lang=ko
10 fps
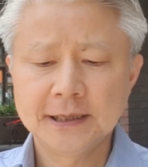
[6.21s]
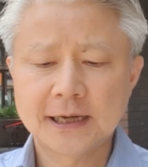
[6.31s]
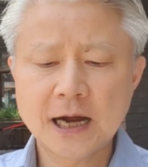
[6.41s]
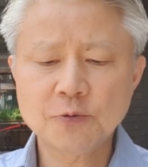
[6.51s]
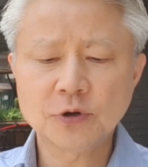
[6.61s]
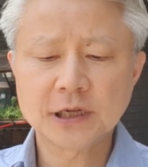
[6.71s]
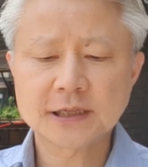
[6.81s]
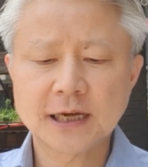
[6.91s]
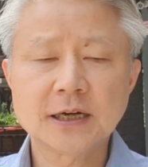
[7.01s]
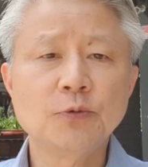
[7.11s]
한국
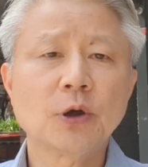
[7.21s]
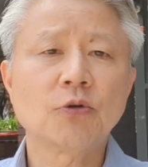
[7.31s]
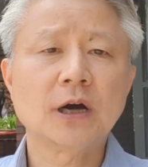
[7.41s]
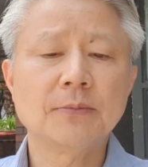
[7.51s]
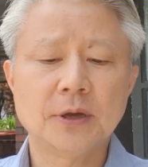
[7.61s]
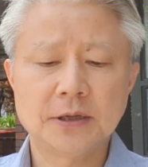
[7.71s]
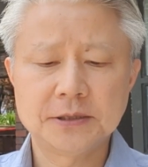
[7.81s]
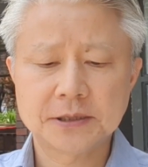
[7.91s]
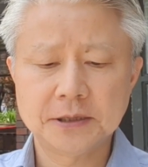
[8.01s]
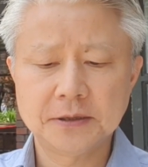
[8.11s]
역사를
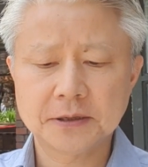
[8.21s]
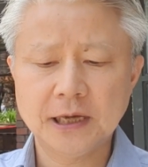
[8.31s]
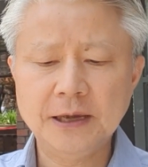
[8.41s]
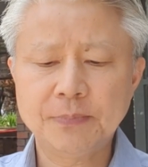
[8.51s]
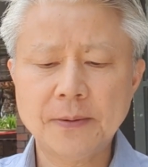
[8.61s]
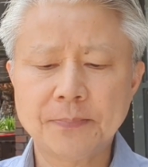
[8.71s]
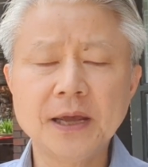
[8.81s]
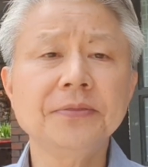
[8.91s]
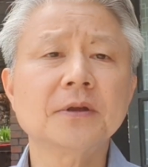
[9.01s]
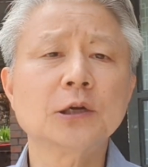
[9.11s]
왜곡하면서 케이팝
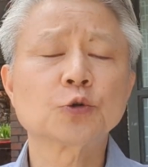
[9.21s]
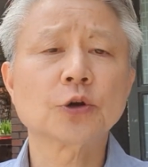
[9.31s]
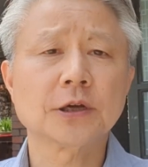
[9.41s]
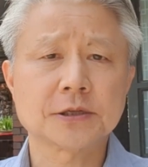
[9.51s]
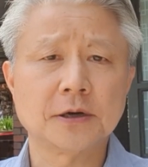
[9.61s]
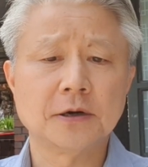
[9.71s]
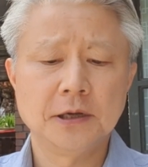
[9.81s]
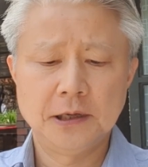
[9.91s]
팬들을 속여서